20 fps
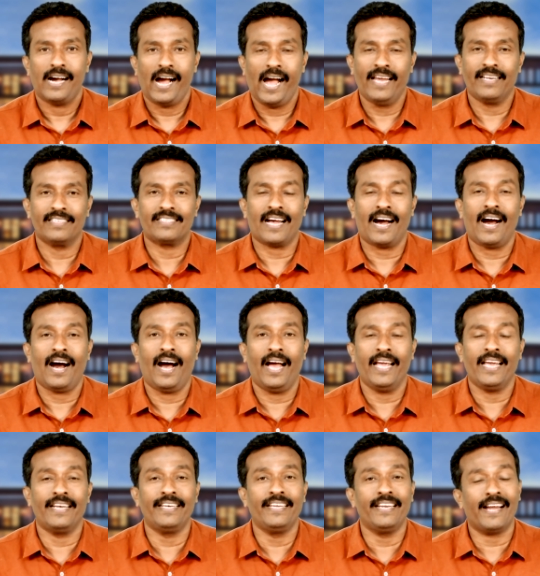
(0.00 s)
ఆయన
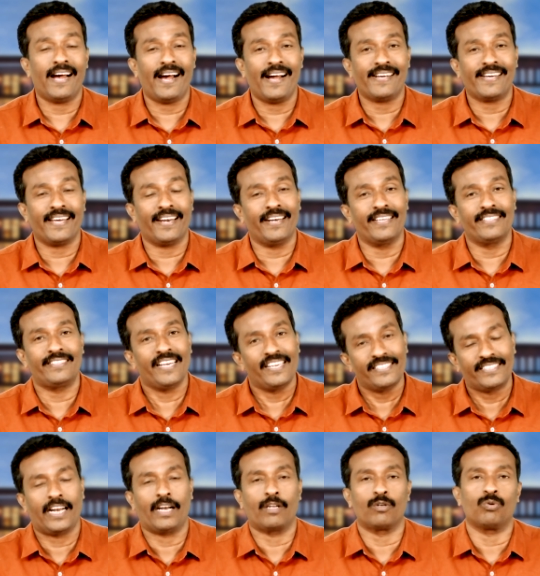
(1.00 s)
సహాయ నిరాకరణ
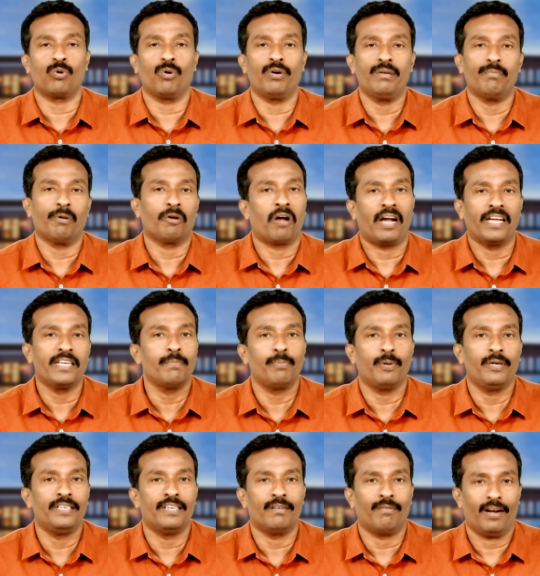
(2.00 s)
చేశాడనుకోండి మనం
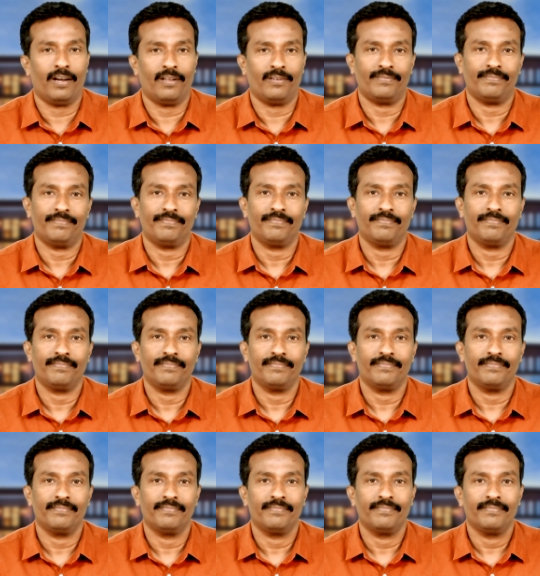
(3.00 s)
ఆగిపోయి ఉండేవాళ్ళం
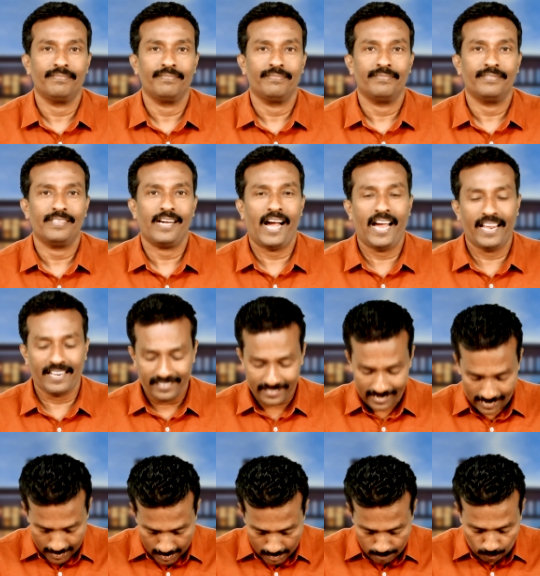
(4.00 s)
ఆయన
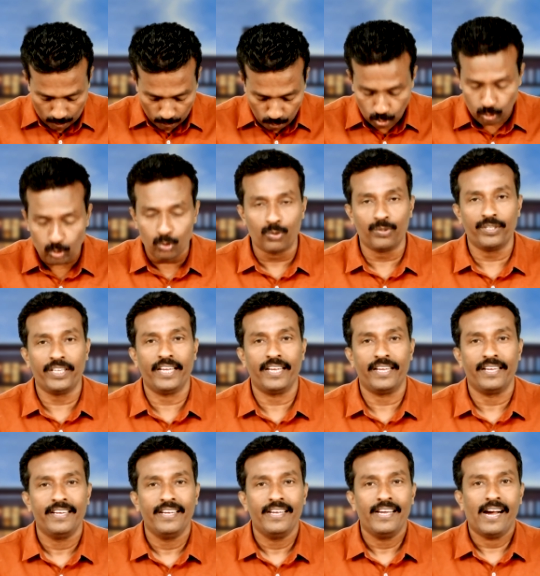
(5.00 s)
సహాయం అందుతూ ఉంది
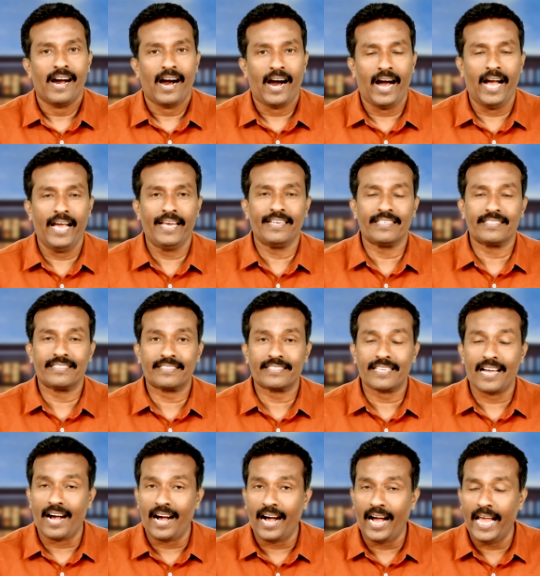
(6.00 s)
ఆయన
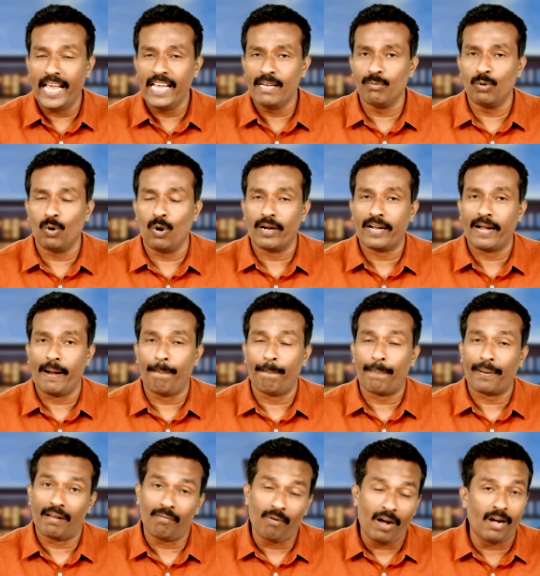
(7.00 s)
సహాయం ఒక
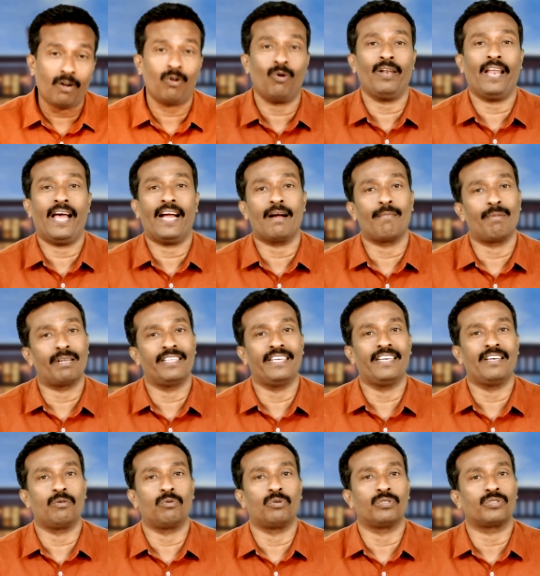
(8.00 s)
ప్రవాహంలాగా మన
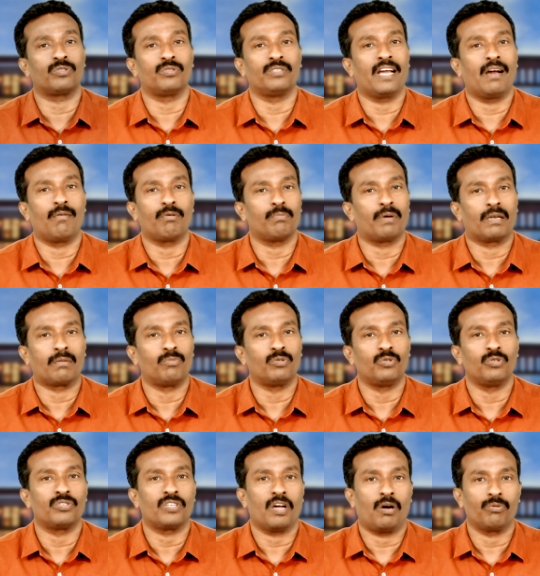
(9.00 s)
దగ్గరికి వస్తుంది కాబట్టి మనం
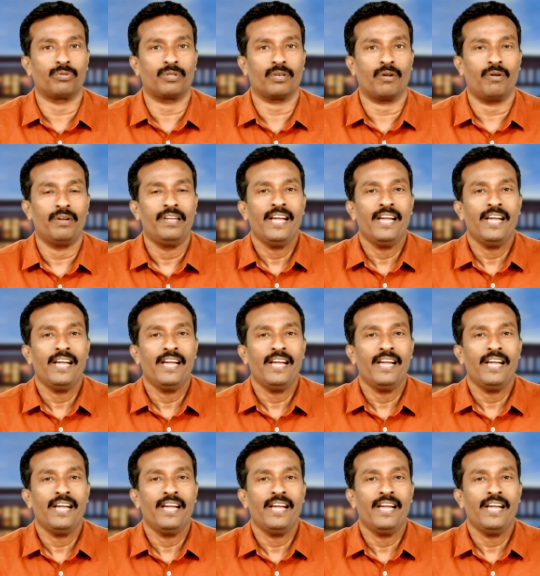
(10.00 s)
ముందుకు సాగుతున్నాం